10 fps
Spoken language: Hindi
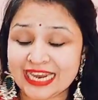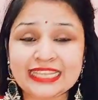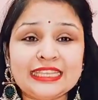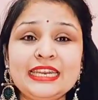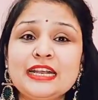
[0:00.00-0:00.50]

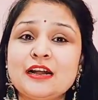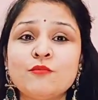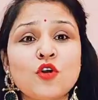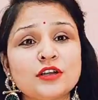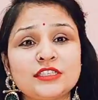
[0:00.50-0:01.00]
इतनी कम
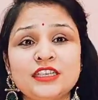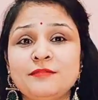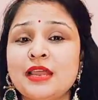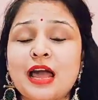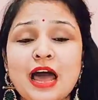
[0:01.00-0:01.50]
कॉस्टिंग
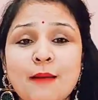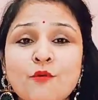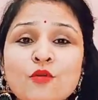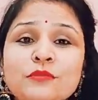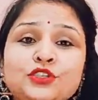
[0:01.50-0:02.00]
में
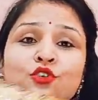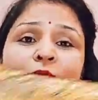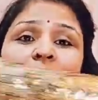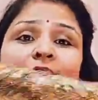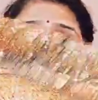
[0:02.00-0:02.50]
आपको मीशो
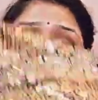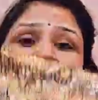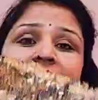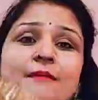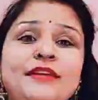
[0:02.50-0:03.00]
पे मिल रहा
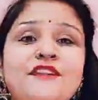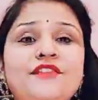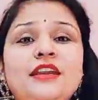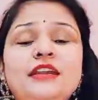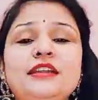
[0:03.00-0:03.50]
है आप
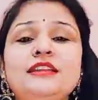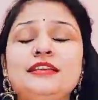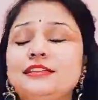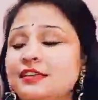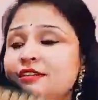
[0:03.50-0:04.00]
डेफिनेटली
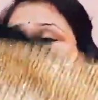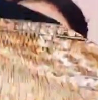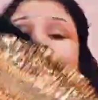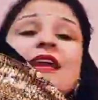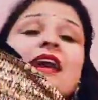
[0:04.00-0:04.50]
देख सकते हैं